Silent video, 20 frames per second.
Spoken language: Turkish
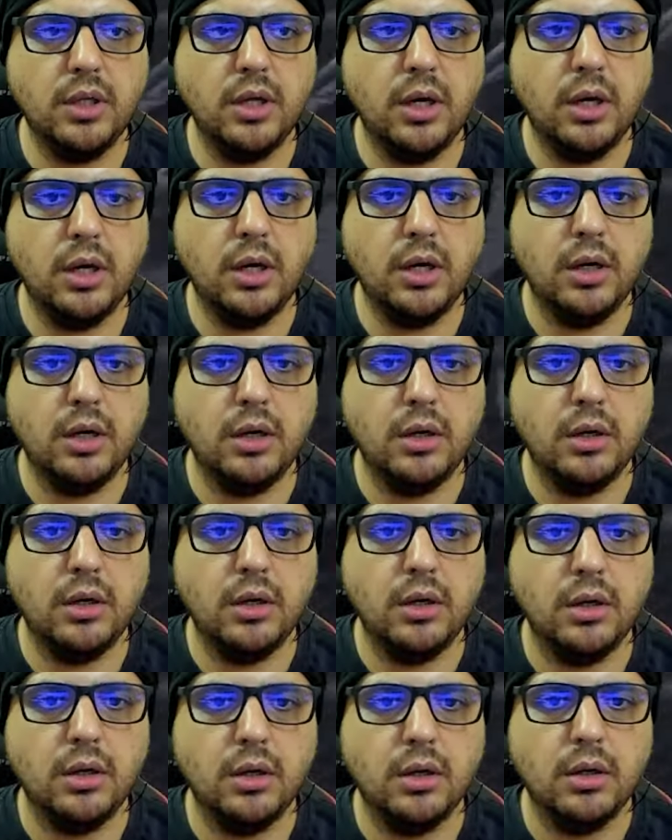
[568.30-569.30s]
ya?
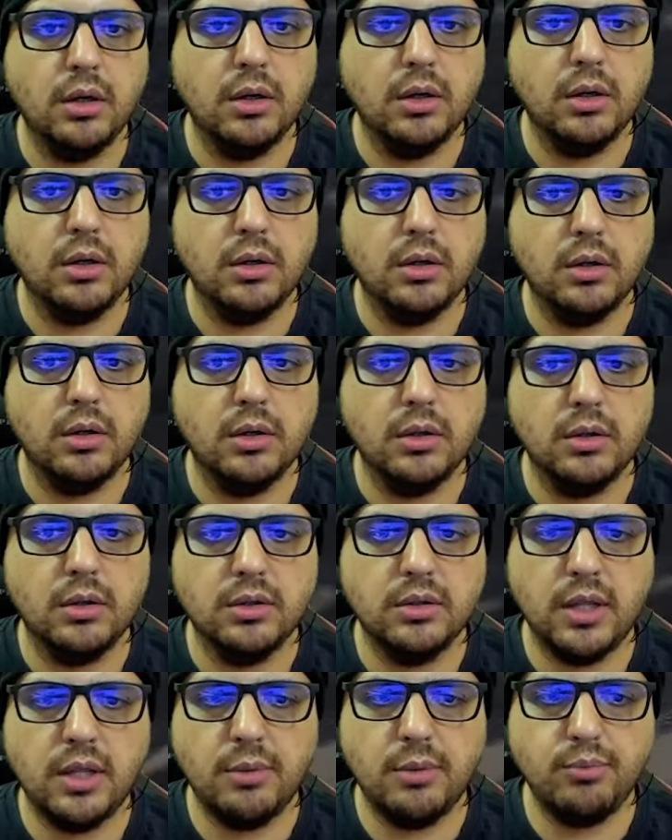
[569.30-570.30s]

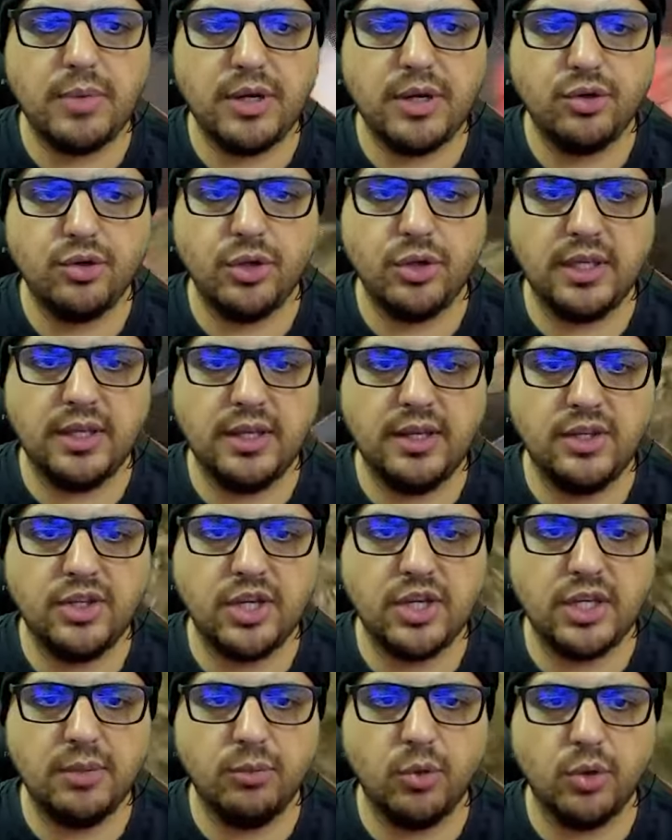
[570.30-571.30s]
Tamam ben şöyle kenara
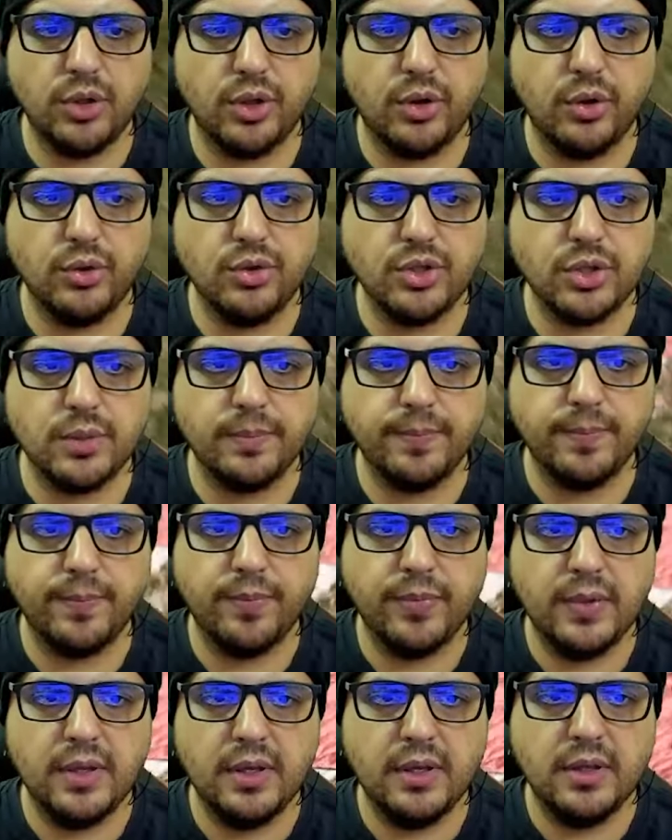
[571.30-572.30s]
çekeyim de orada konuşayım.
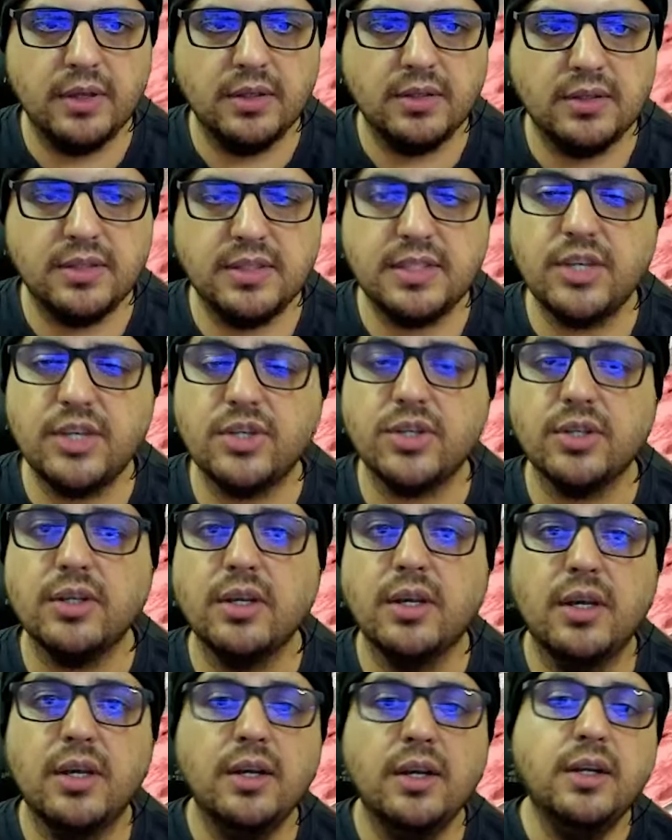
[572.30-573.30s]
Siz geçin.
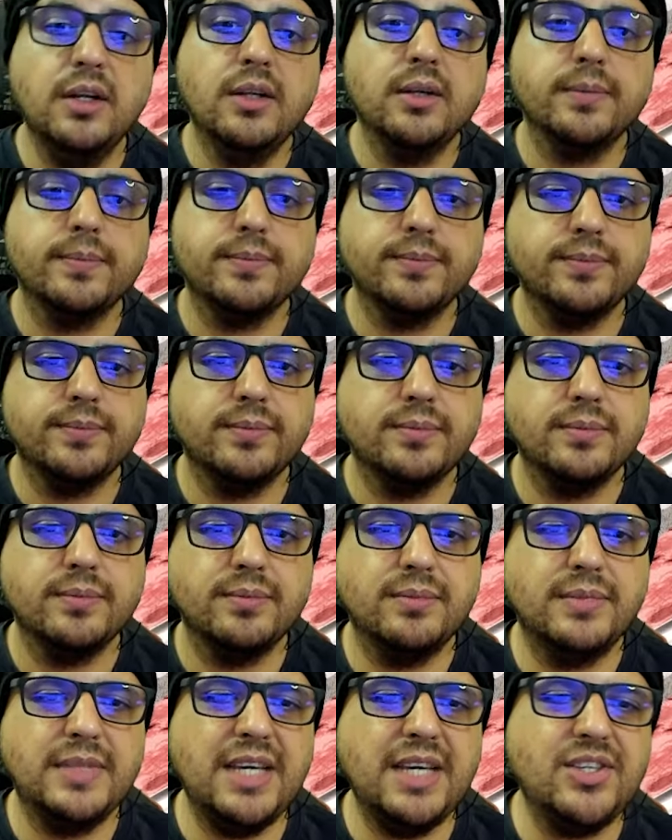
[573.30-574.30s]

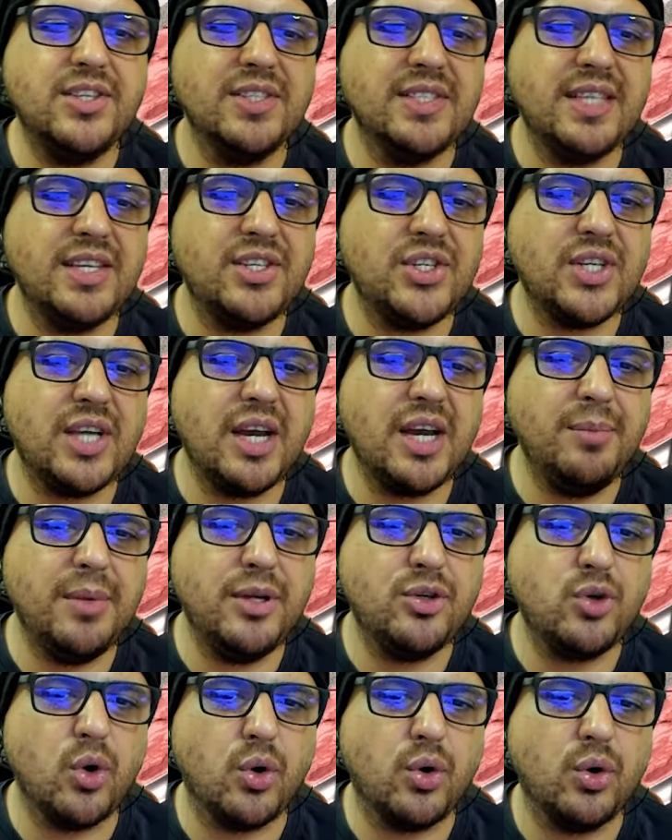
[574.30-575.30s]
Geçin ses çıkarmayın
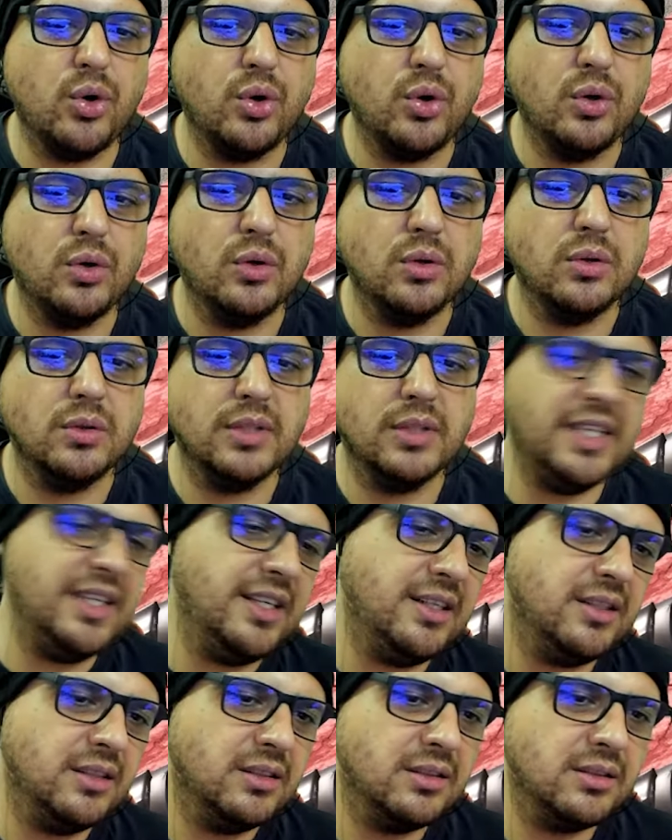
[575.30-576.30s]
çok.
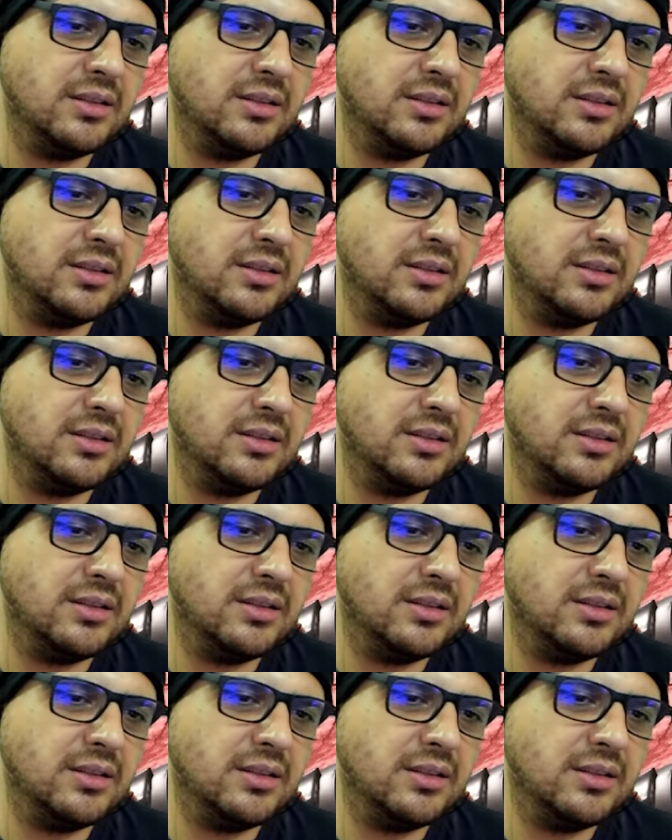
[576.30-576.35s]
Gidin.